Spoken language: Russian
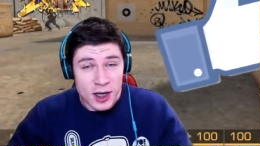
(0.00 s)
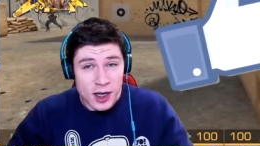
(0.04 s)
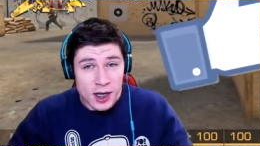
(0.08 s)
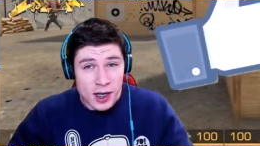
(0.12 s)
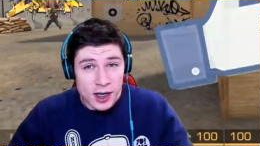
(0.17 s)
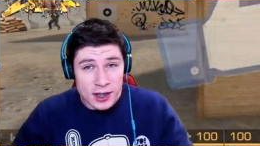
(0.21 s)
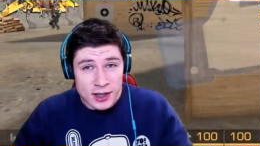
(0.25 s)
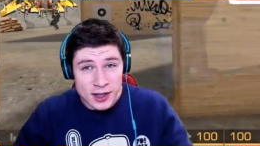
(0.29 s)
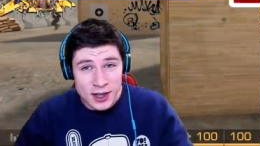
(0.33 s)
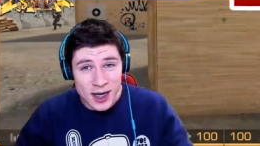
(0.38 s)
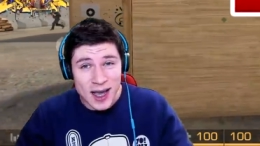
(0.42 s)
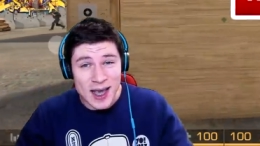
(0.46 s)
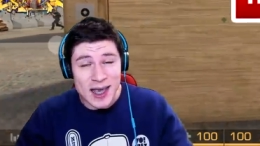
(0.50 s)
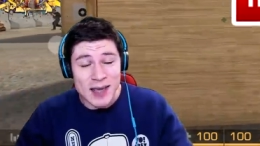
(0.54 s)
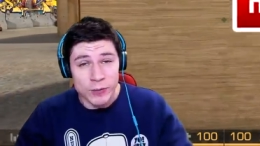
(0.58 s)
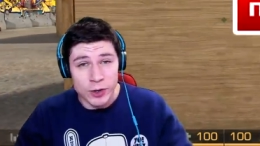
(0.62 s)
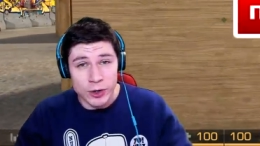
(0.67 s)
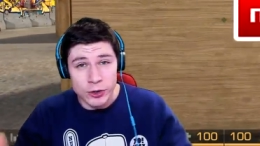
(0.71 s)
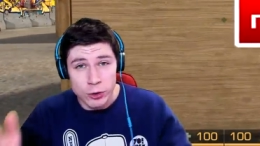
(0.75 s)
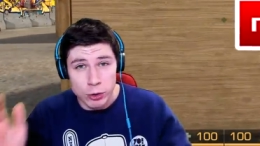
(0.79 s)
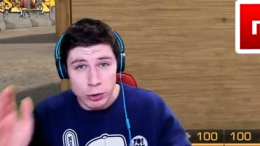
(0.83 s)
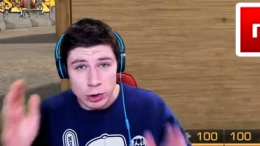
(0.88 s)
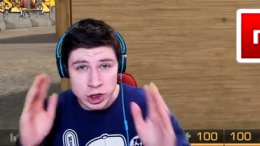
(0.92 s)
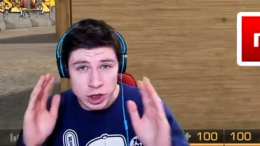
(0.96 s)
Я именно
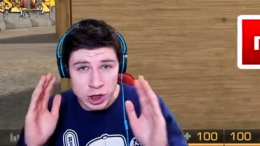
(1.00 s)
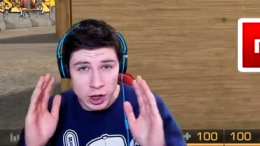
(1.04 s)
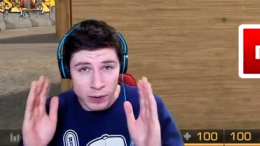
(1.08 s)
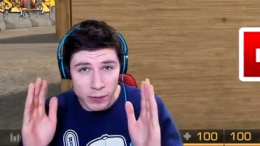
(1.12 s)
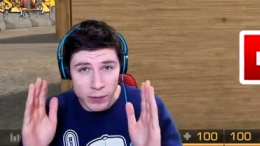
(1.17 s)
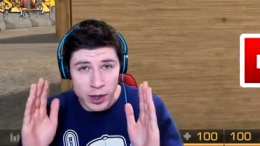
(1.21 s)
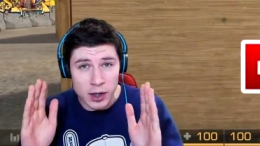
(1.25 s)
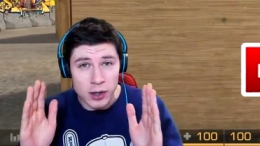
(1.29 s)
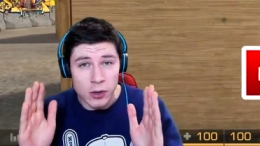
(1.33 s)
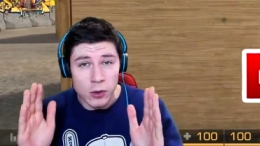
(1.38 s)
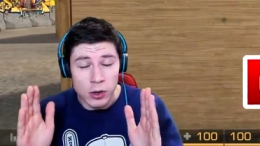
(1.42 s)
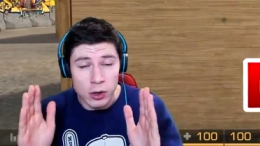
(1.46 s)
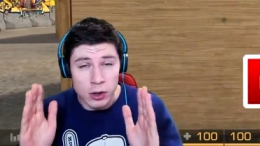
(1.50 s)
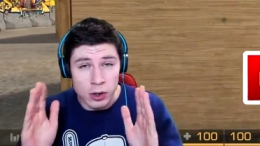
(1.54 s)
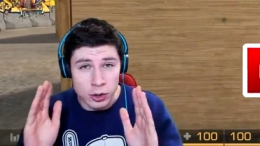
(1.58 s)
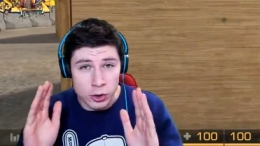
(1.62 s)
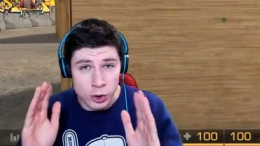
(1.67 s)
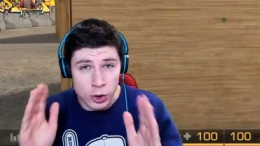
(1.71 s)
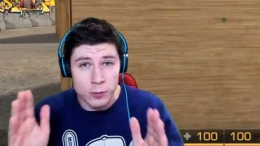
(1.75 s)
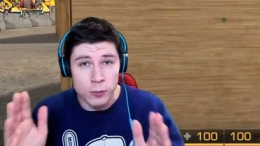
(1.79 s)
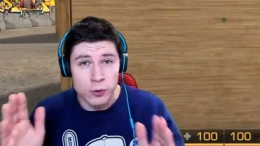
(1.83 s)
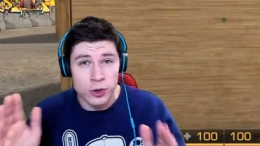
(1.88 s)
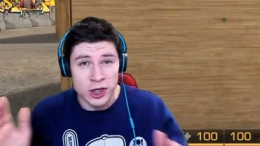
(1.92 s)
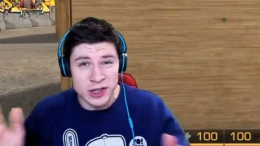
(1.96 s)
тот человек,
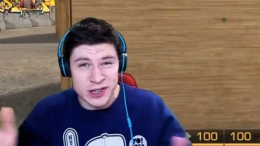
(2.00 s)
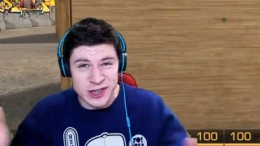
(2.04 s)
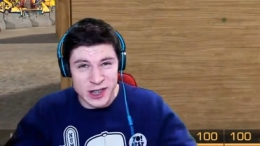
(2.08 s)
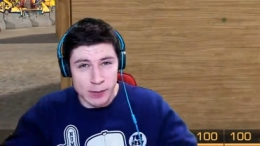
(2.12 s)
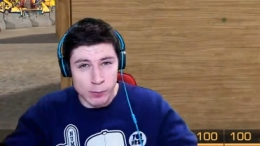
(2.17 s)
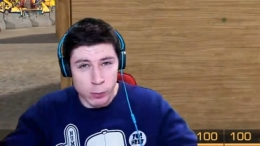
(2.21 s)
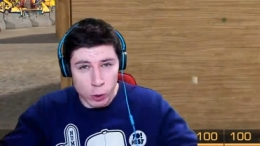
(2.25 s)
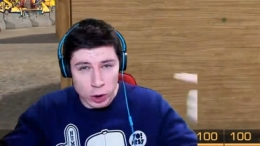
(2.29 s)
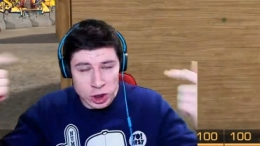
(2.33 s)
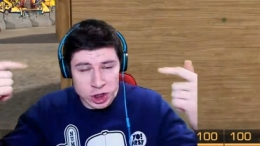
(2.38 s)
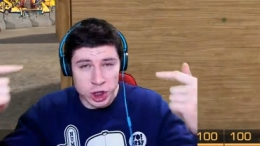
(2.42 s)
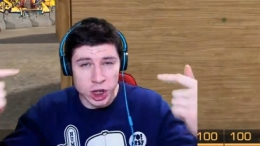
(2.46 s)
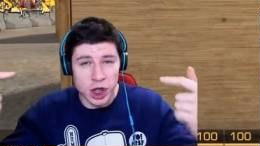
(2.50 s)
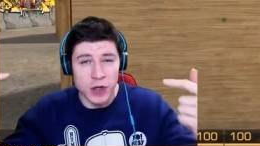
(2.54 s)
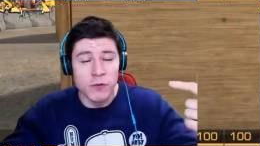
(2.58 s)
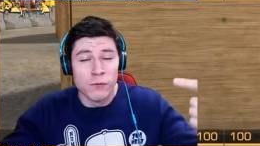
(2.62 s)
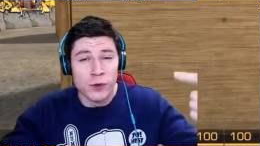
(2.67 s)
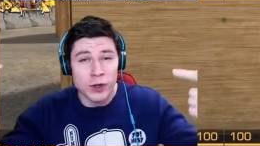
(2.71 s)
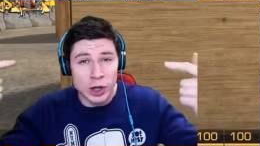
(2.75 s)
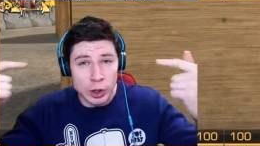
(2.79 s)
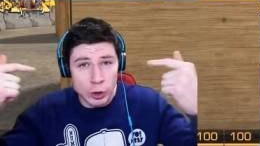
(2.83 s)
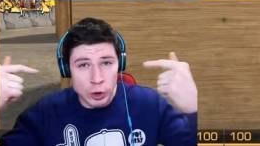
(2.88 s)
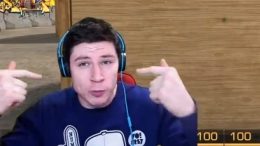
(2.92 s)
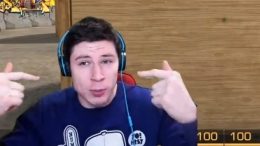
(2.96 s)
которому разработчики
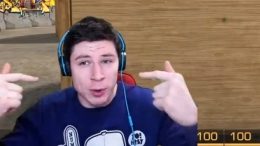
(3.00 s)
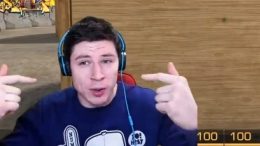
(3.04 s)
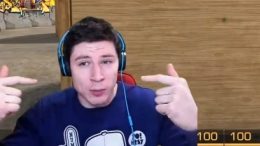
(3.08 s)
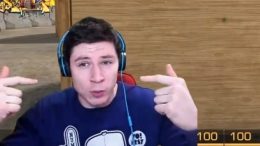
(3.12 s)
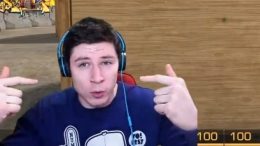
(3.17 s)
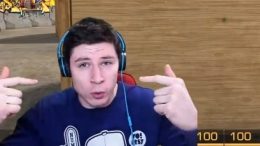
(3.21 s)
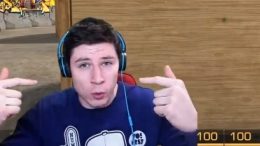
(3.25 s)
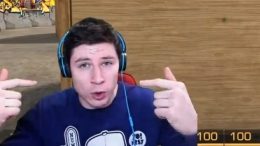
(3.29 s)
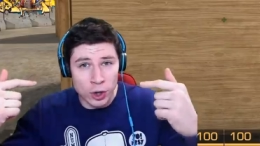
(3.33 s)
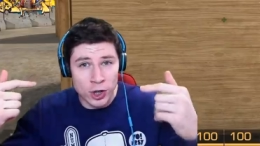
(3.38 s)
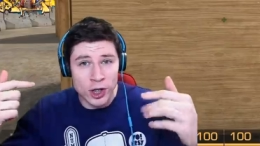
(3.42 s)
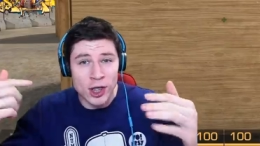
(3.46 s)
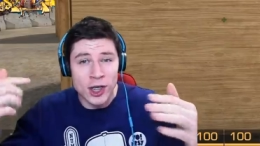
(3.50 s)
выдают промокоды,